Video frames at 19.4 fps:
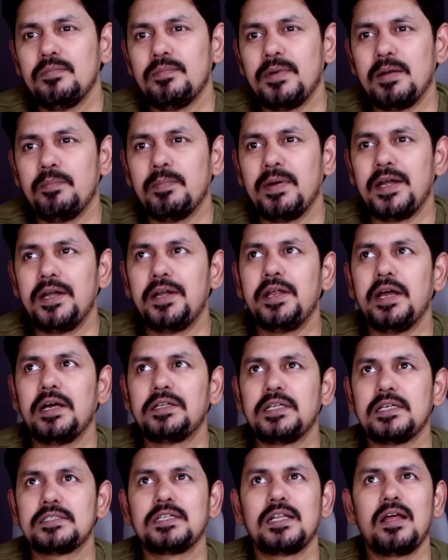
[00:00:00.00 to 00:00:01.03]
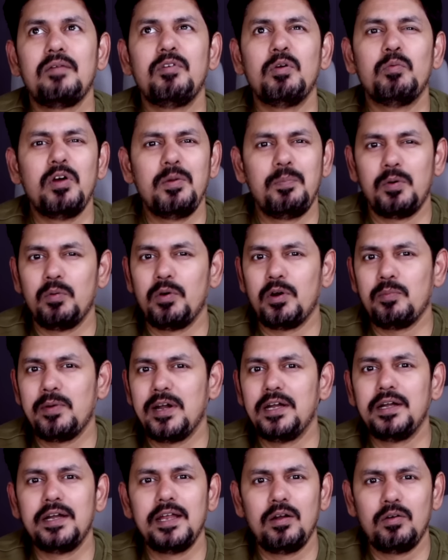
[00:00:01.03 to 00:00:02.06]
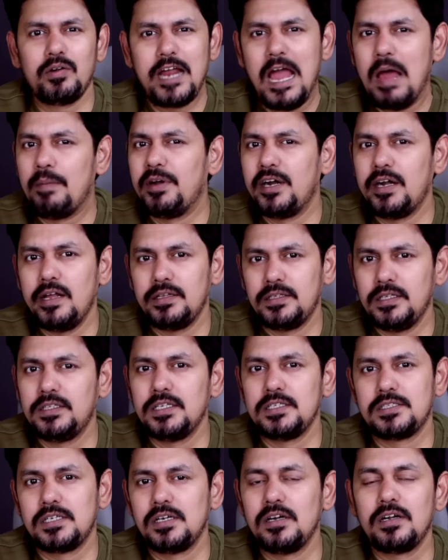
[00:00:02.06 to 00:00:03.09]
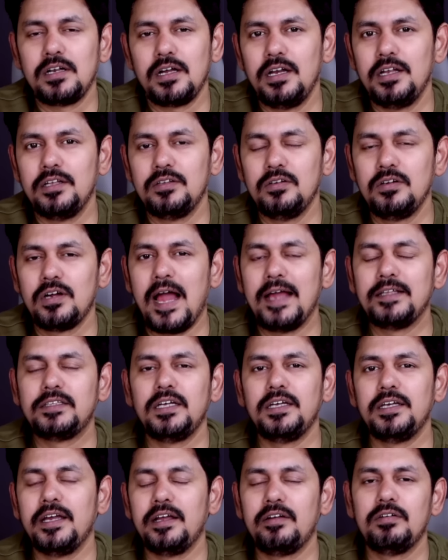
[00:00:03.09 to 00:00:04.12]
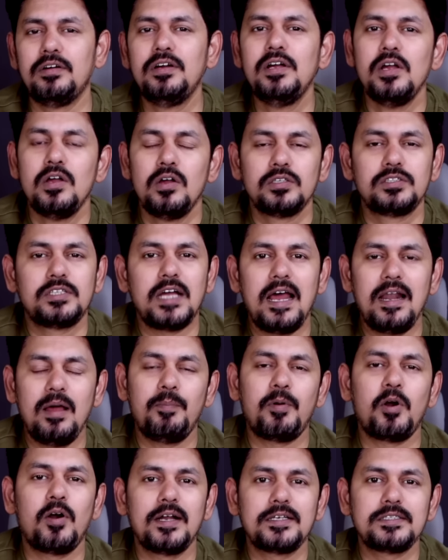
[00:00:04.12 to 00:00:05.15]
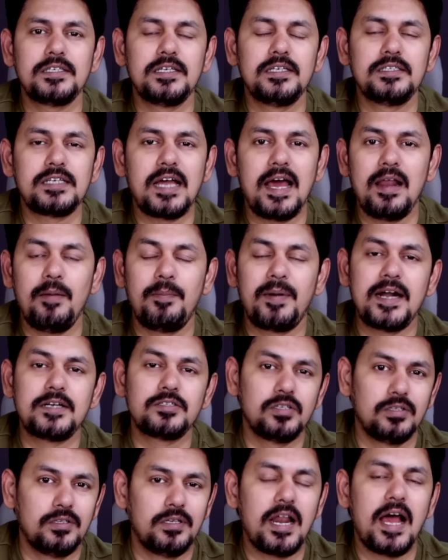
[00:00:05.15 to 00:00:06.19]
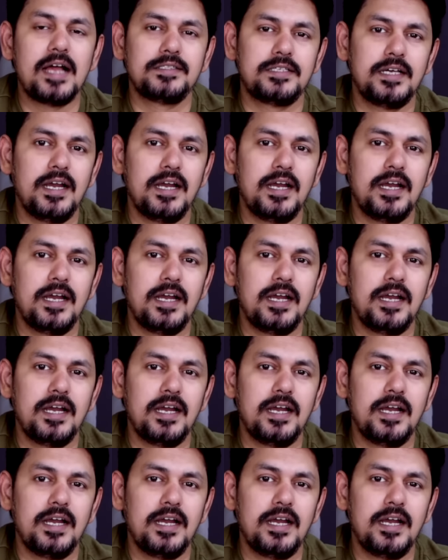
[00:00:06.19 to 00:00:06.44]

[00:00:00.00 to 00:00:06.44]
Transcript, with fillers: మరి మన ఇండియాకు తెస్తుందా వివో ఇప్పటి వరకు మన ఇండియాలో ట్యాబ్లెట్లు అయితే తెచ్చినట్టుగా లేదు అయితే ఈ ఇయర్ చాలా ప్రోడక్ట్స్ని చాలా బ్రాండ్స్ లాంచ్